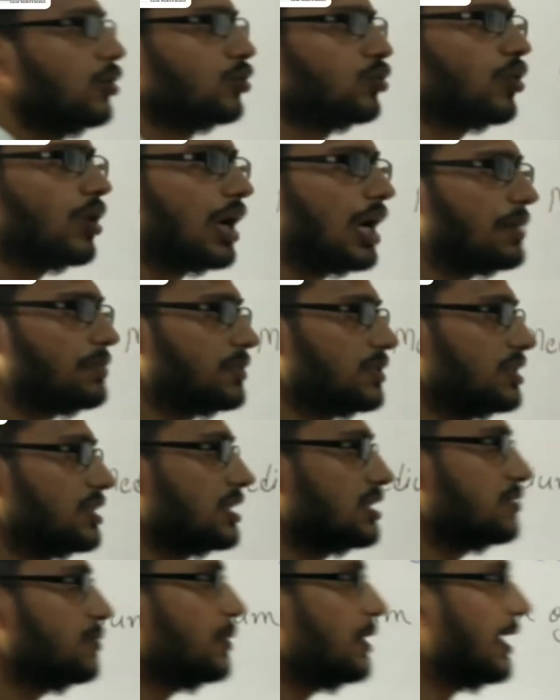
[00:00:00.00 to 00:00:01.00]
तो आप
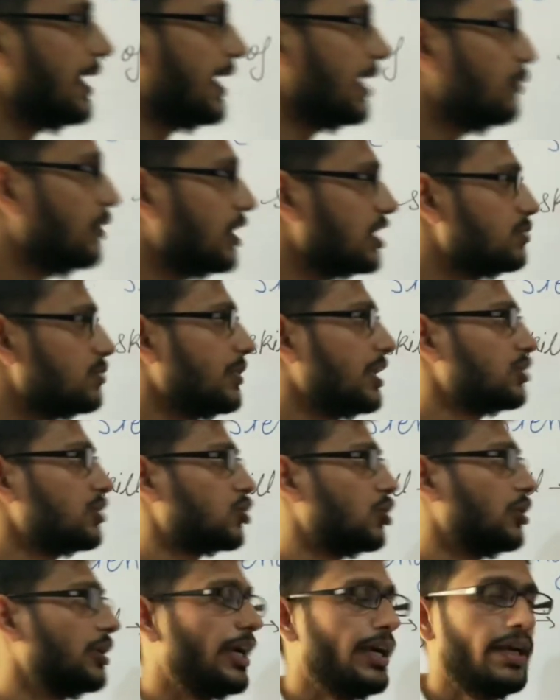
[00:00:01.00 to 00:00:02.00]
जिस भी लैंग्वेज में
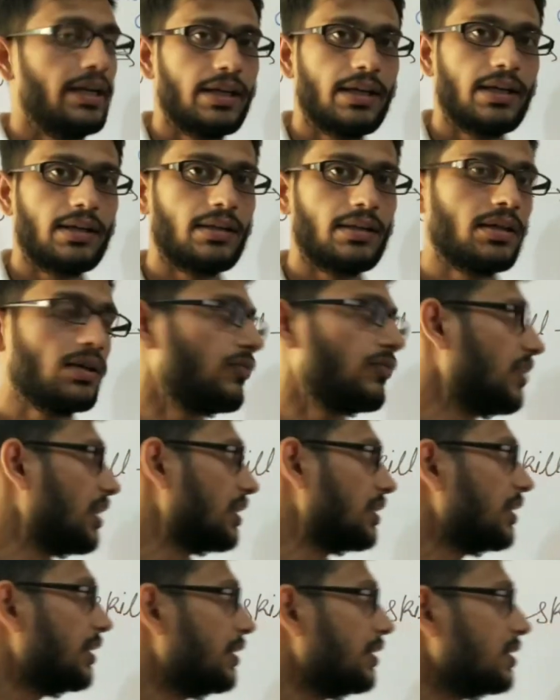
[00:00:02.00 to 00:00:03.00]
शॉर्ट हैंड करते हैं
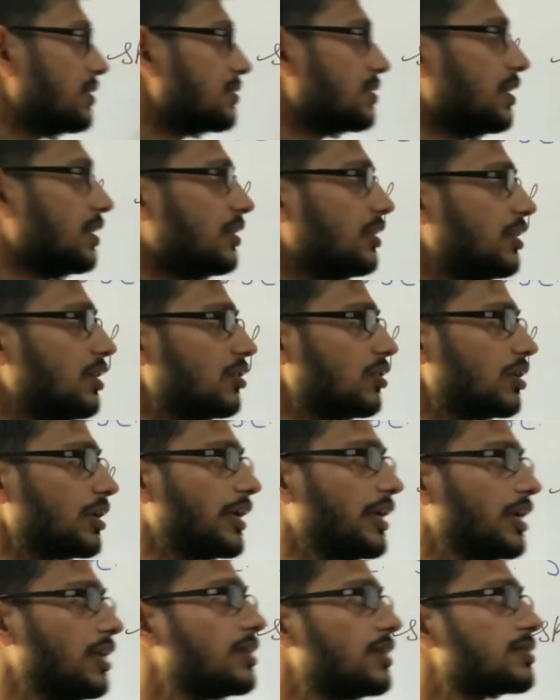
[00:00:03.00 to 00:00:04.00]
वेदर इट इज़ हिंदी और
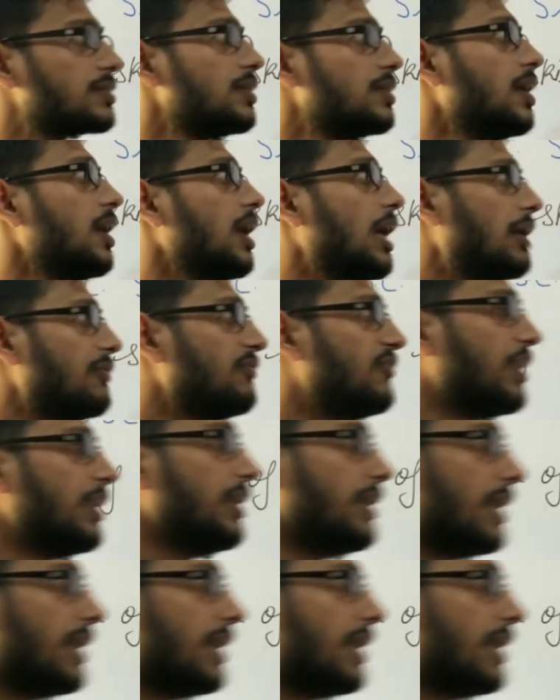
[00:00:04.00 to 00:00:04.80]
इंग्लिश आप वही